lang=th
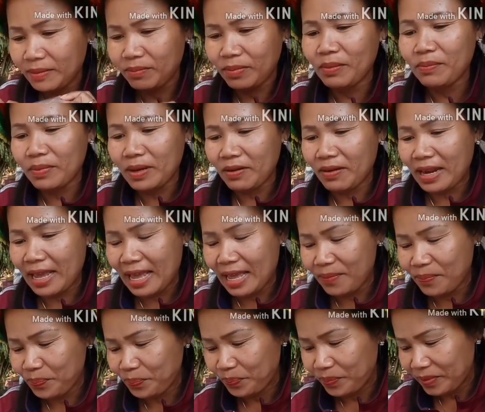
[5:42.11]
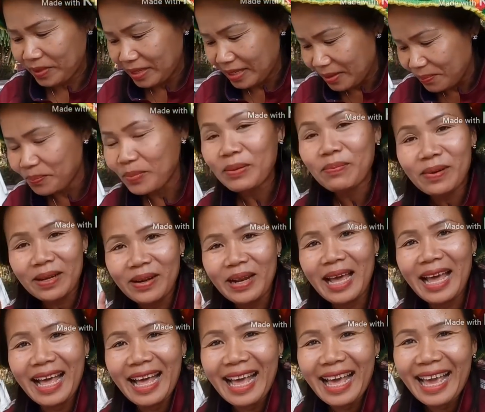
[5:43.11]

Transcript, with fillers: ปุ๊บแล้วนะปุ๊บแล้วนะ